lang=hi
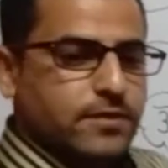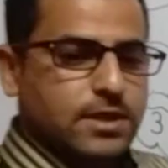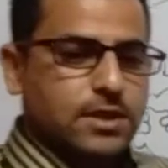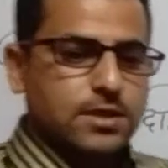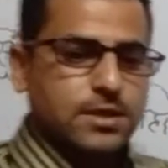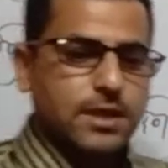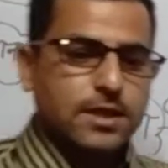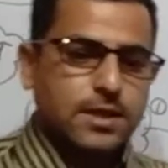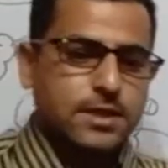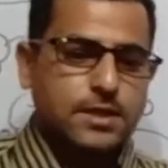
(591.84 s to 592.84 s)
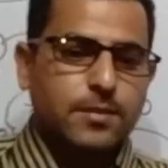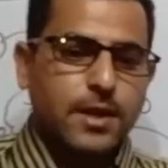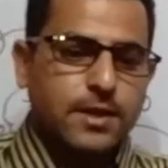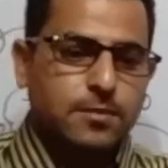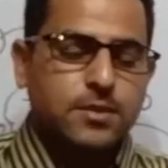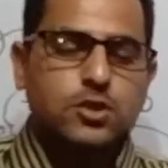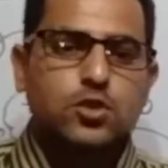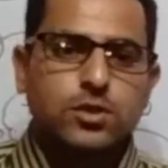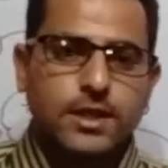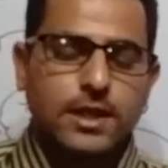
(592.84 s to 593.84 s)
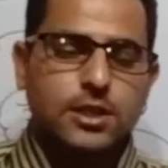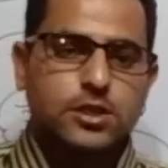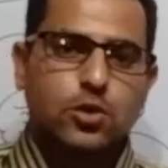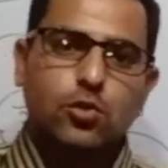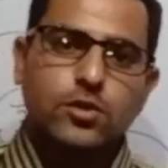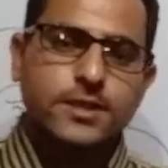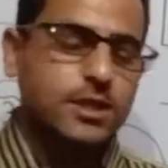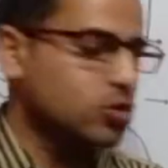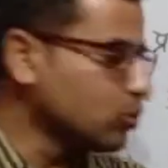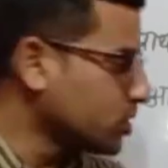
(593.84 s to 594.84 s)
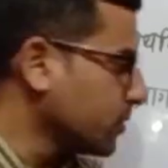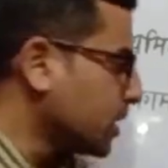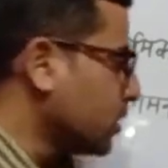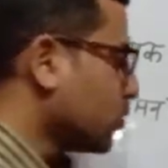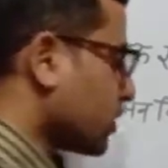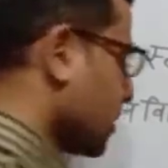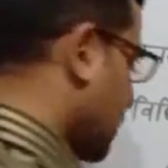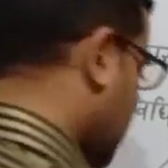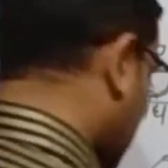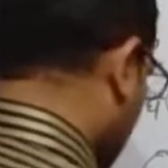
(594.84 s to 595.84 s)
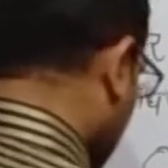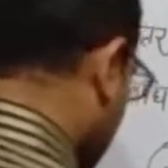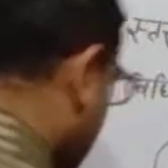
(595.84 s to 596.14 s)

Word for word: विधि ठीक है इसके बाद हम देखिए स्थूल से सूक्ष्म की ओर और, और क्या